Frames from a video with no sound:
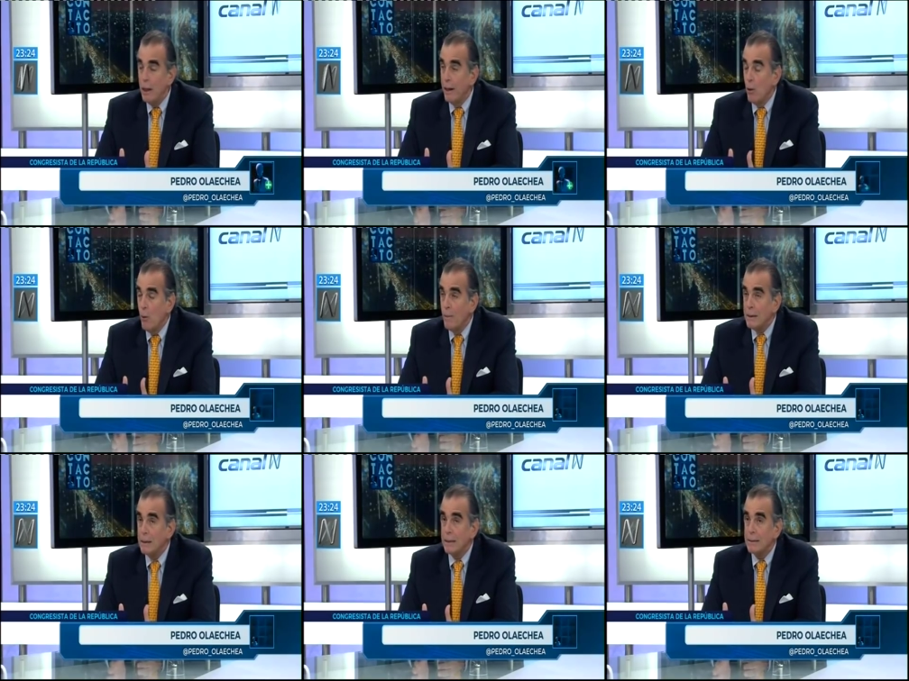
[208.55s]
Es como
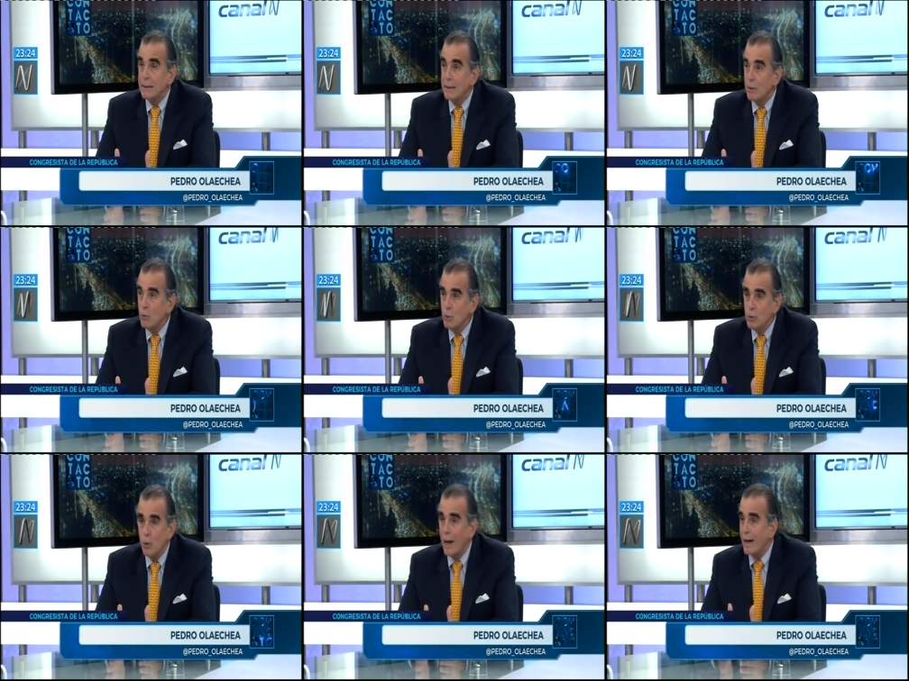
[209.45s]
meterte al
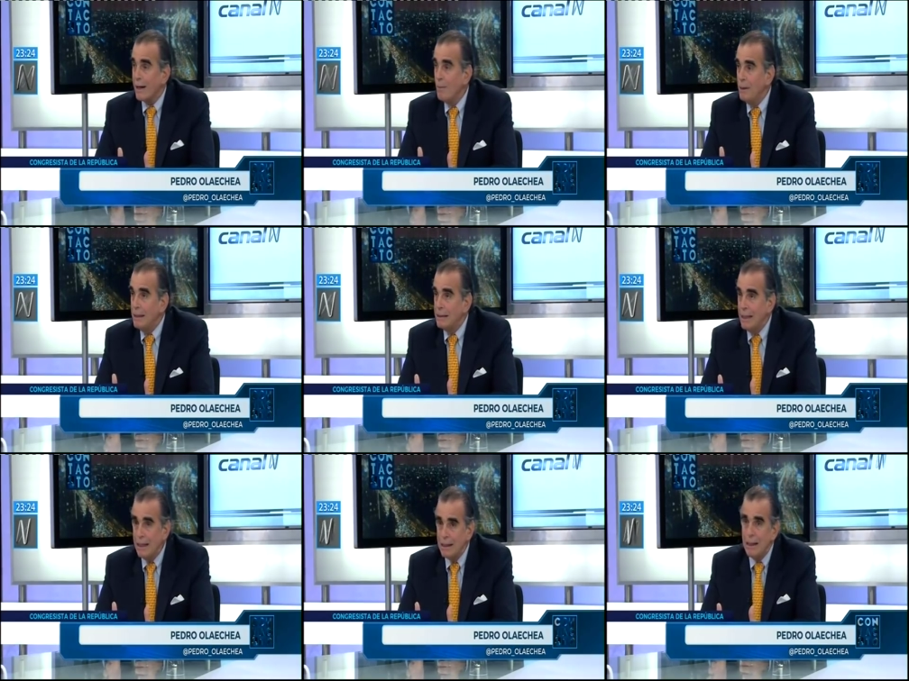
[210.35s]
sacerdocio, a la carrera
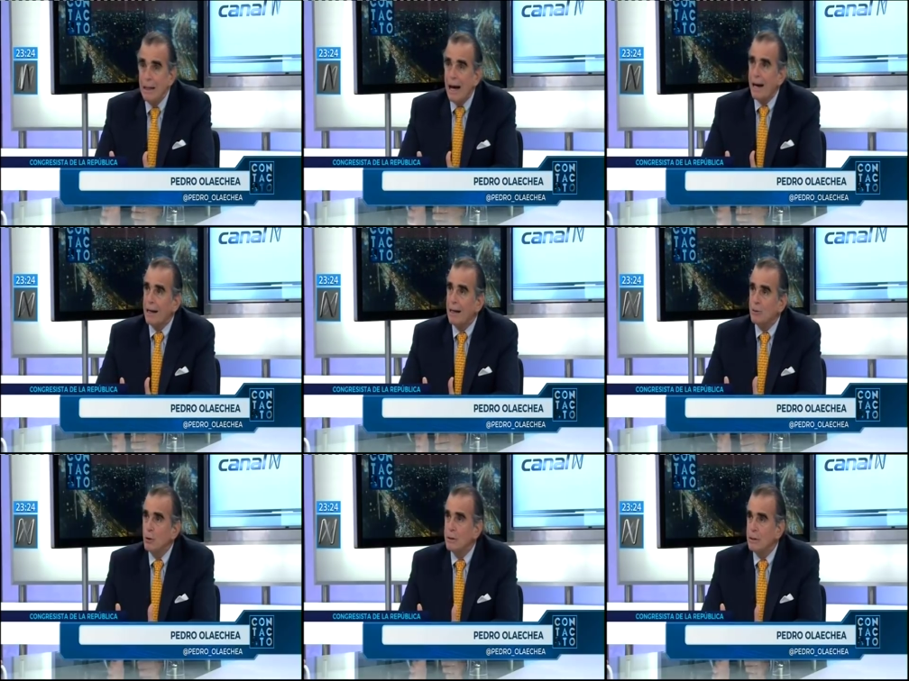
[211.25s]
militar, a
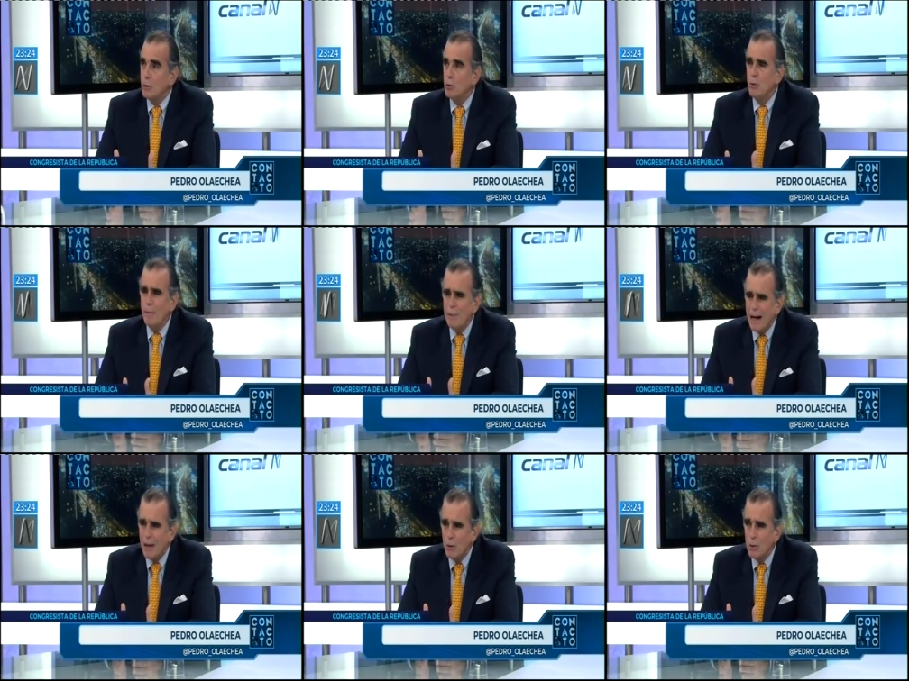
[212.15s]
relaciones exteriores. Un
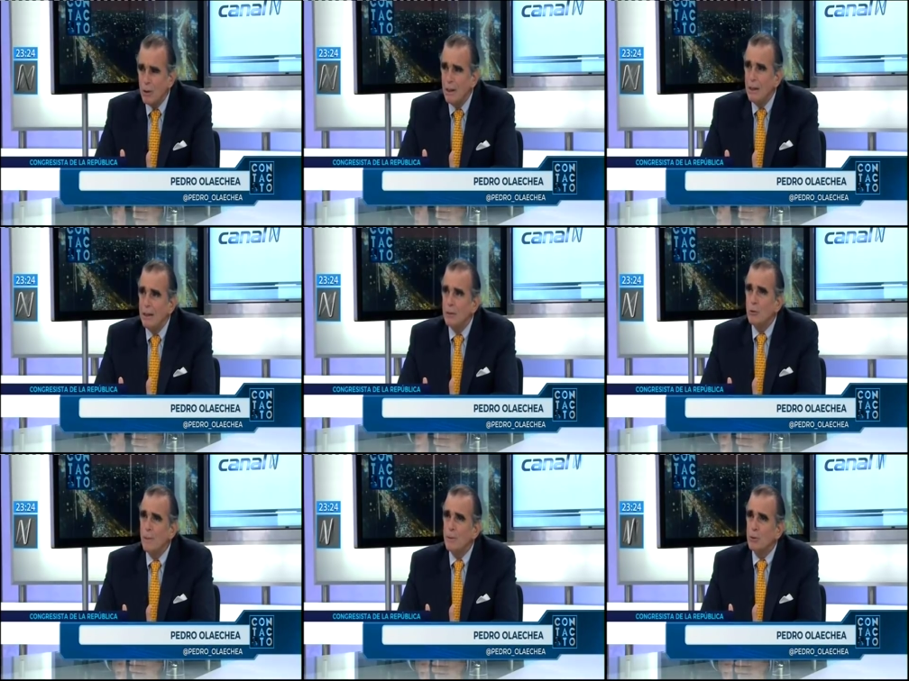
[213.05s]
embajador es
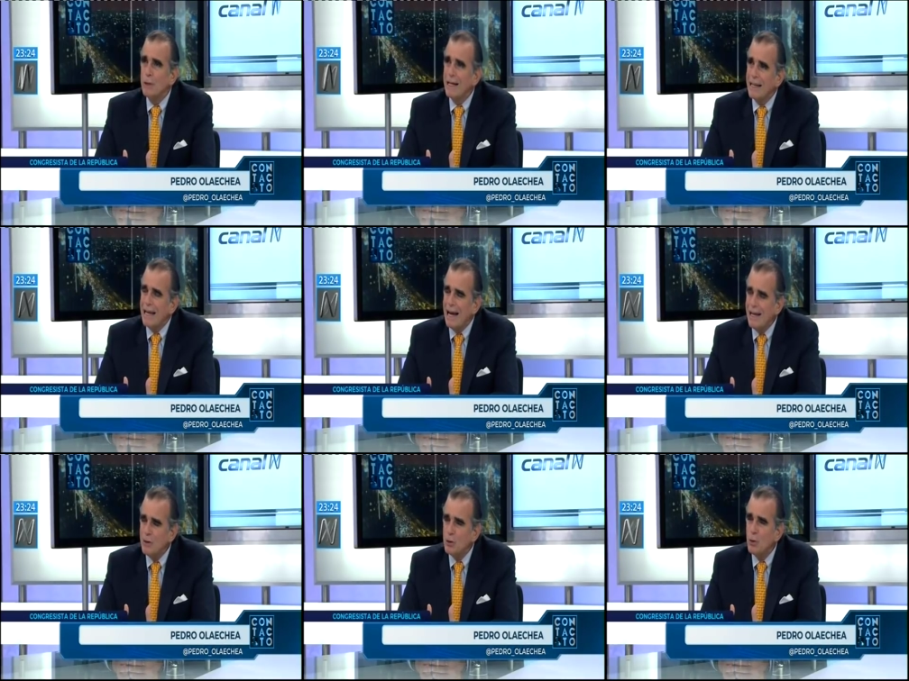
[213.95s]
una persona que ha
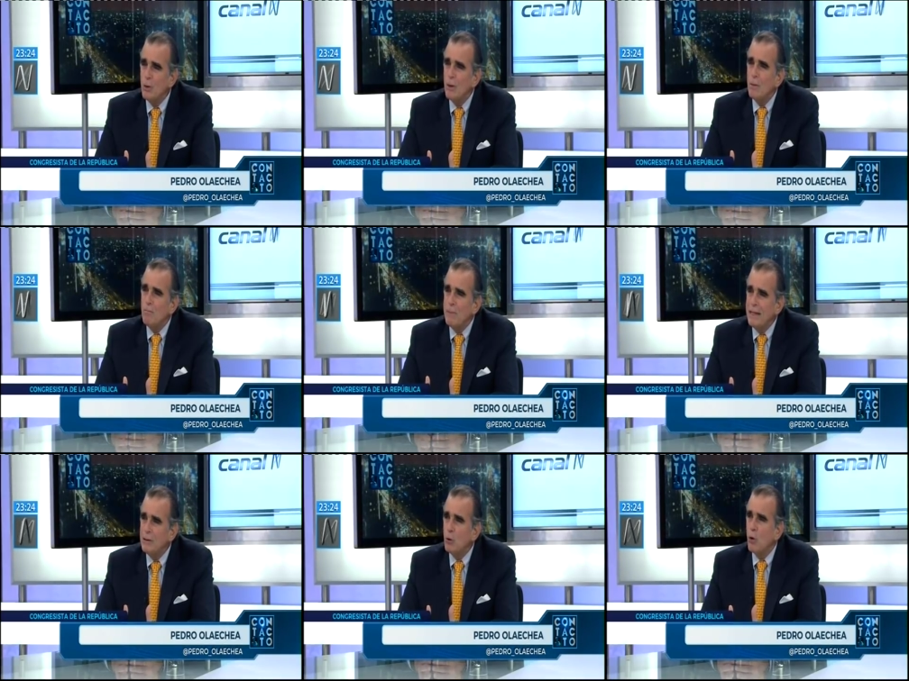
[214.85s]
hecho
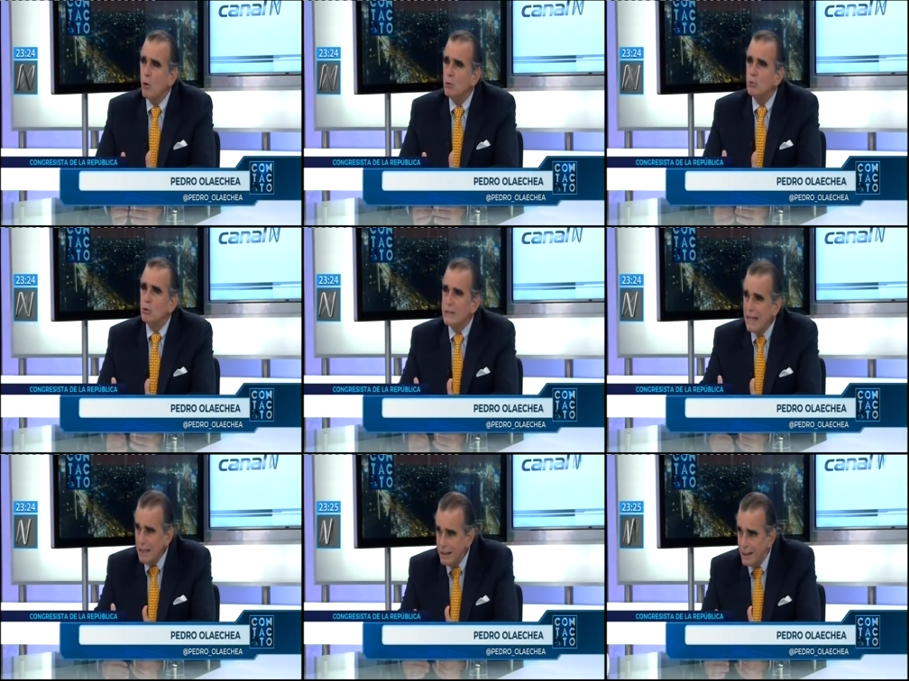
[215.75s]
méritos
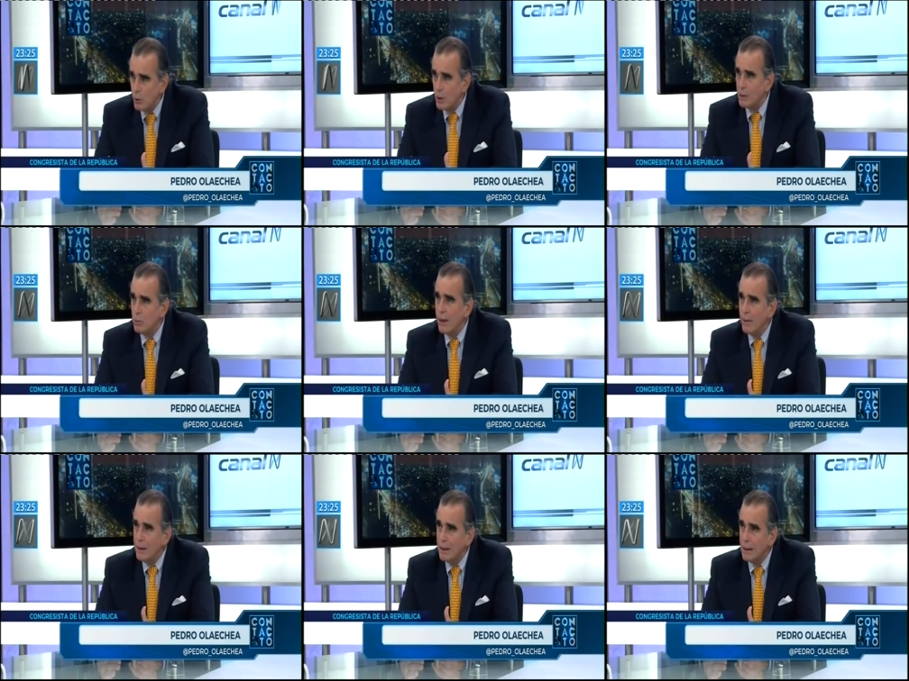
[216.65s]
constantes durante una
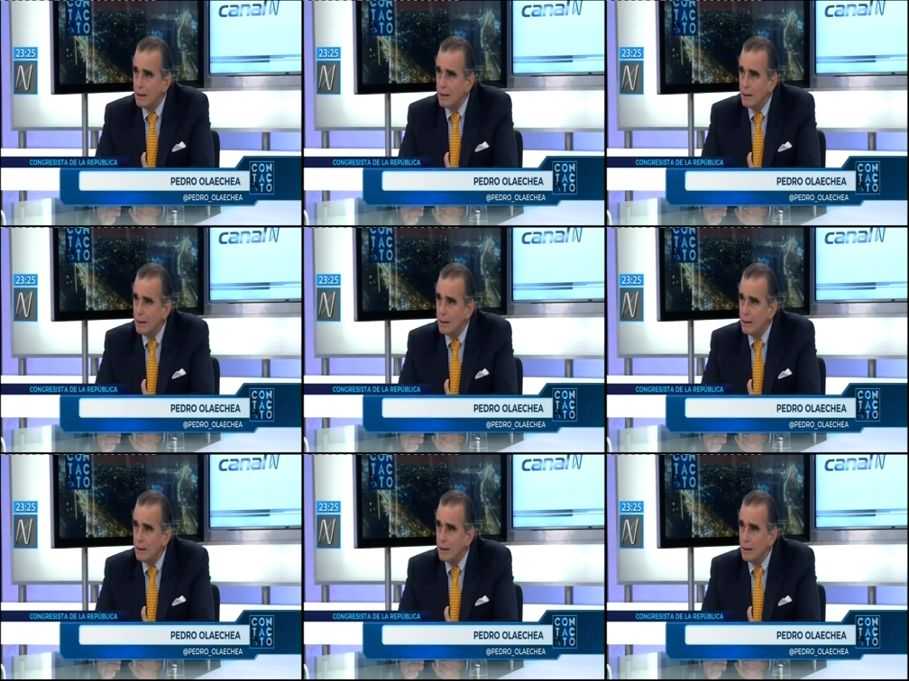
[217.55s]
vida.